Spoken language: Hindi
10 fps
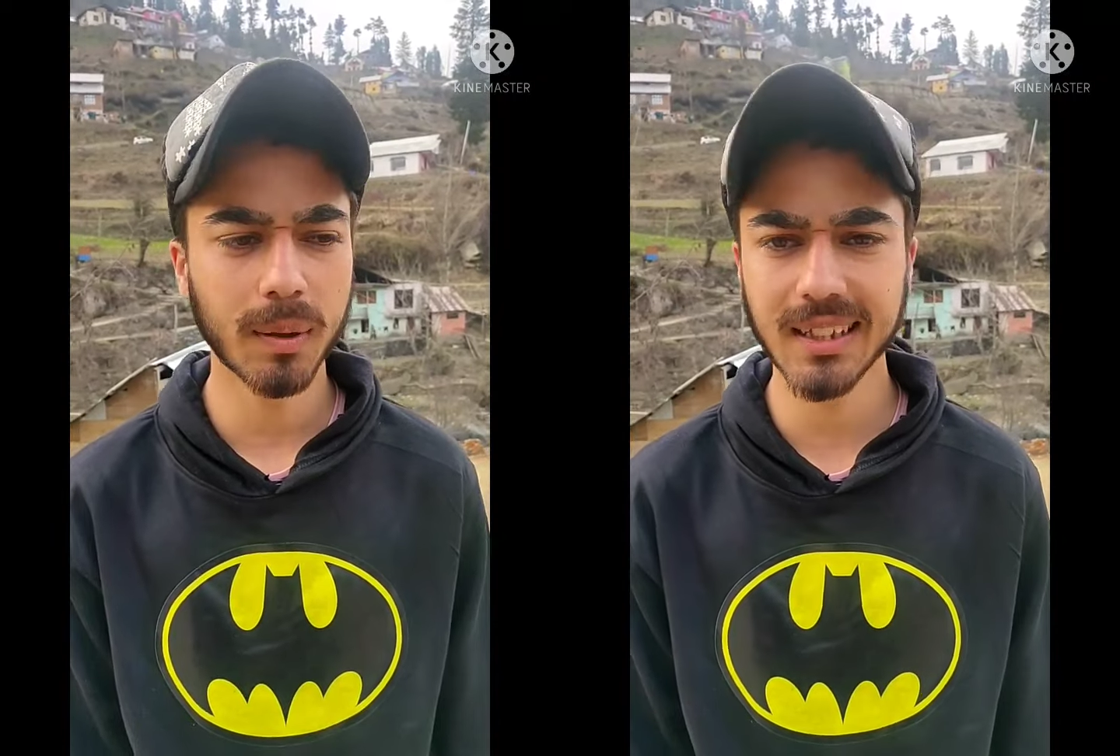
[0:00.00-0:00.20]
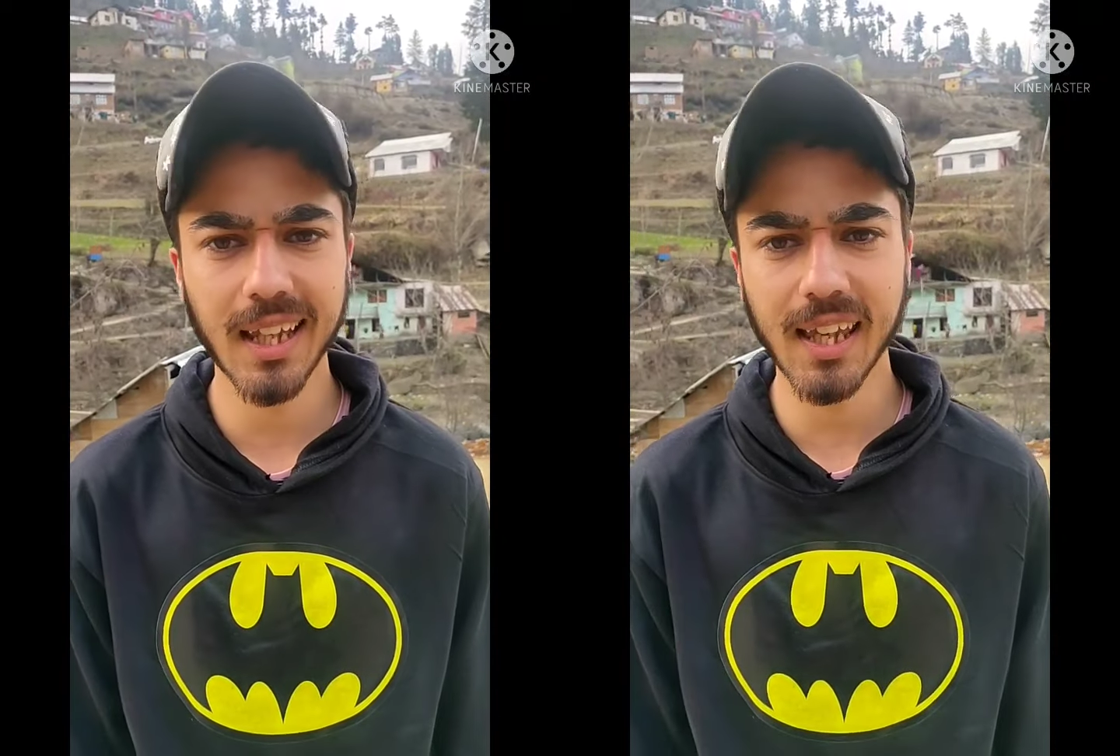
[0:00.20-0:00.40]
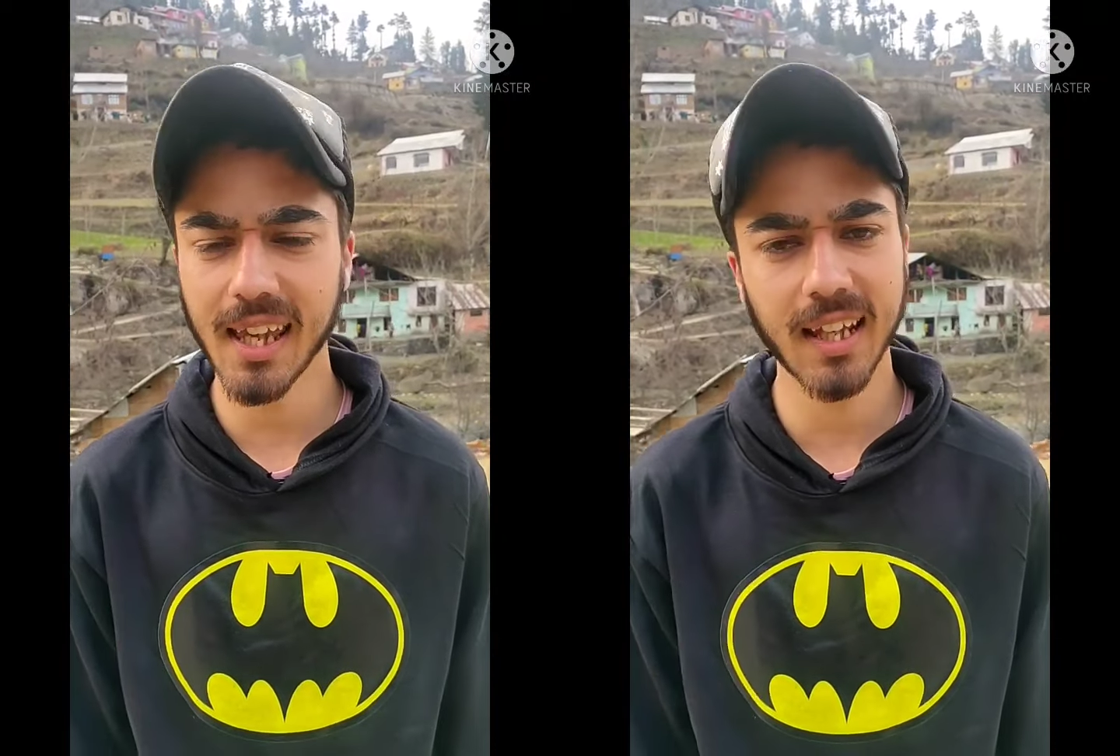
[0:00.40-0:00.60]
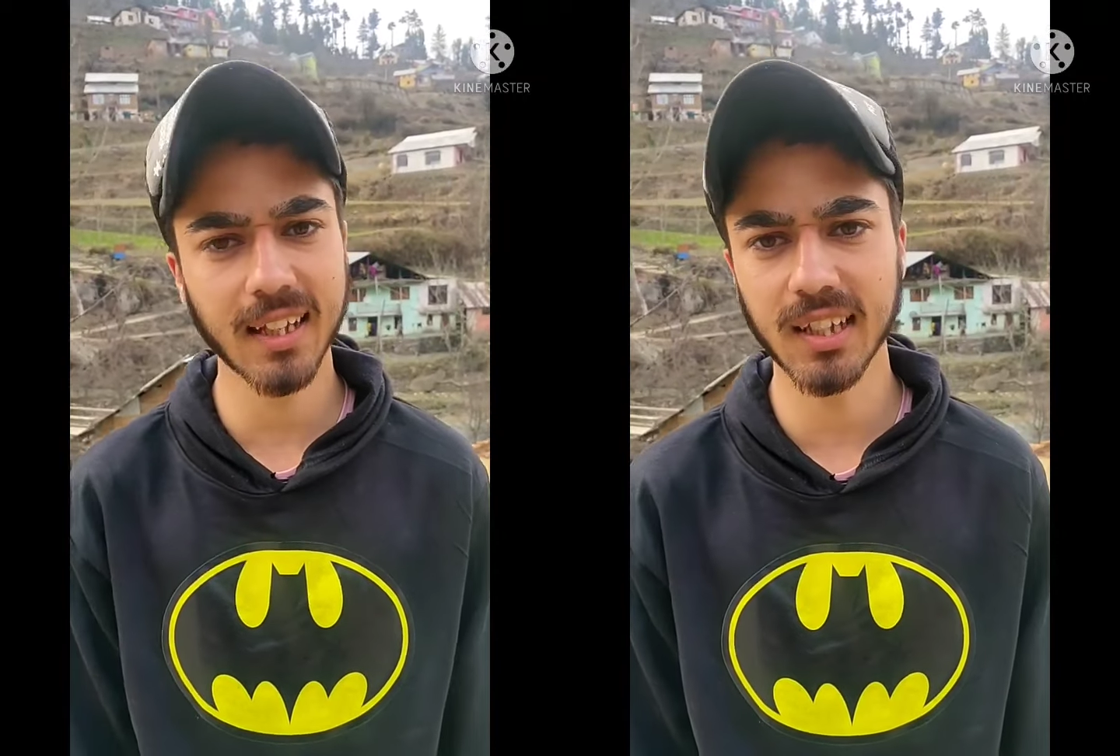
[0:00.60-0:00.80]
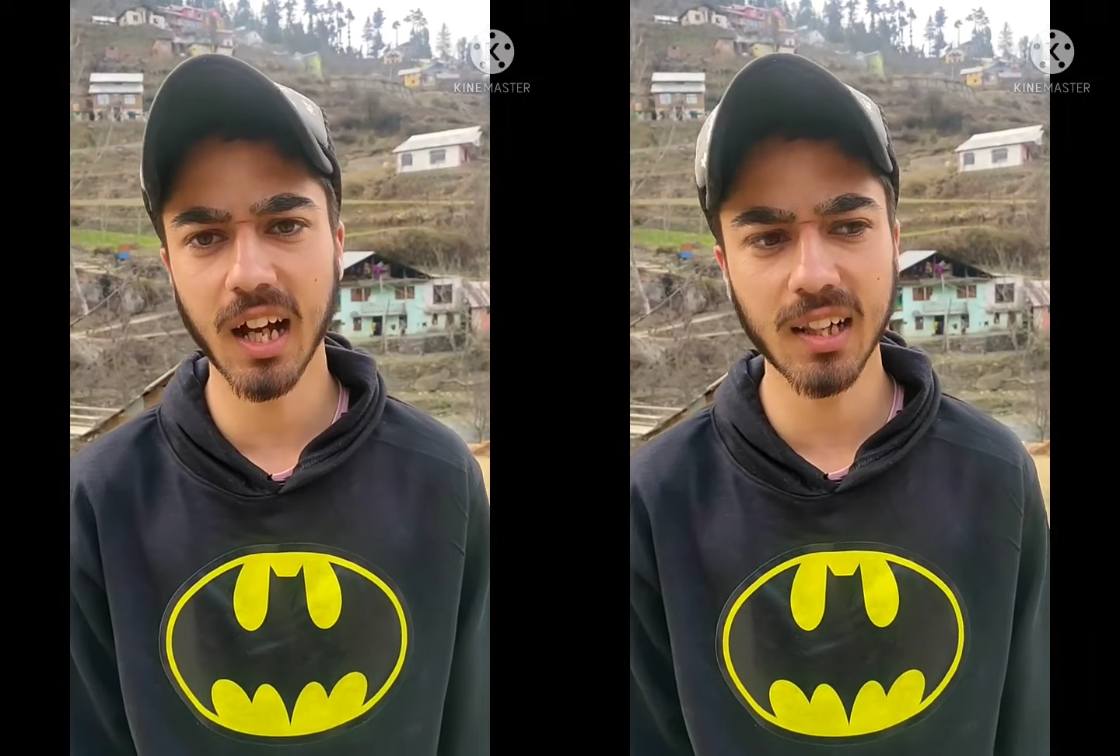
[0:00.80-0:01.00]
बस यही एक
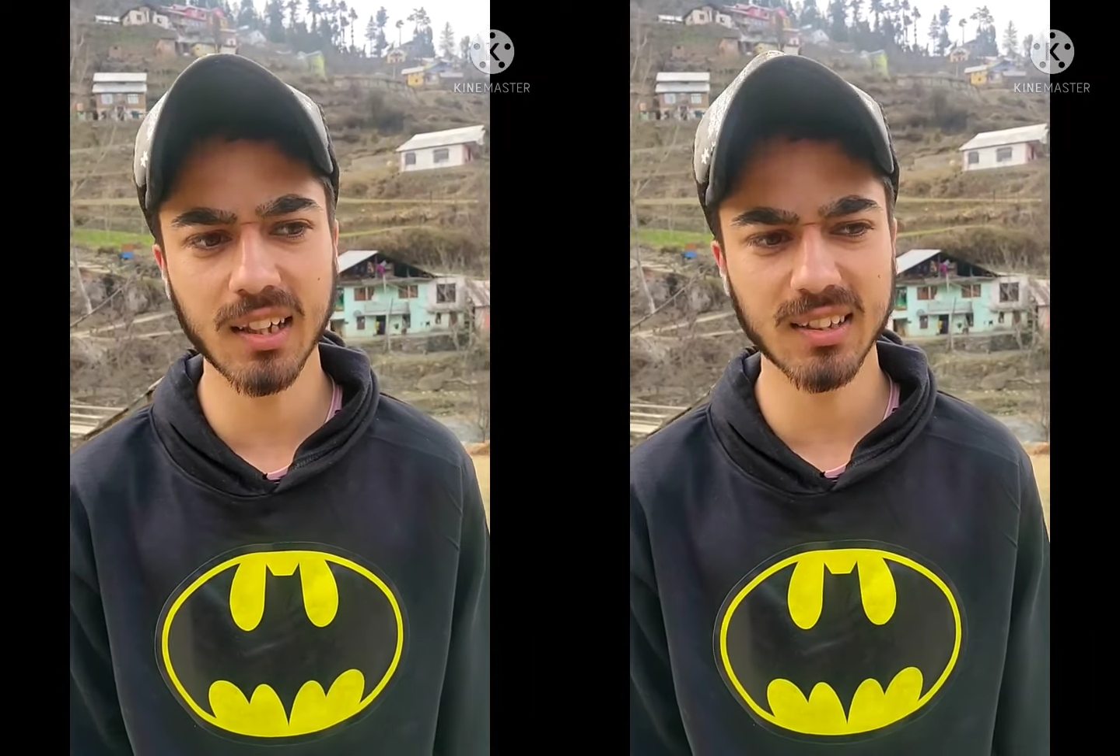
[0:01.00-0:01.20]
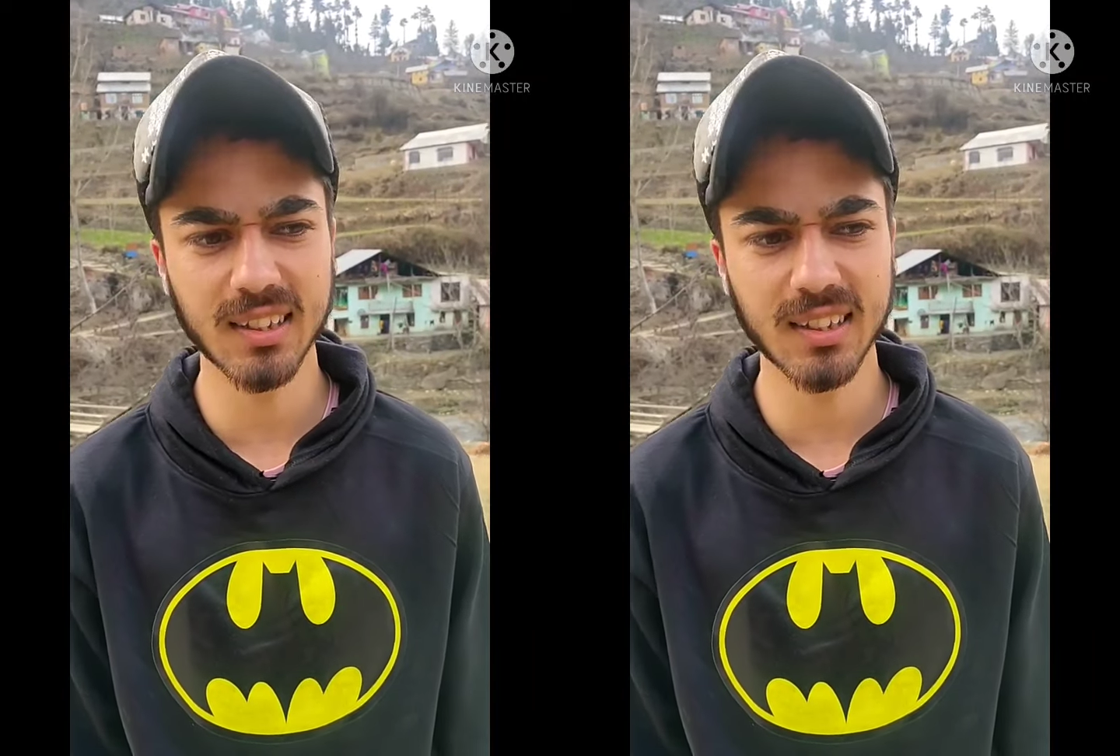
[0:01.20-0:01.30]
साल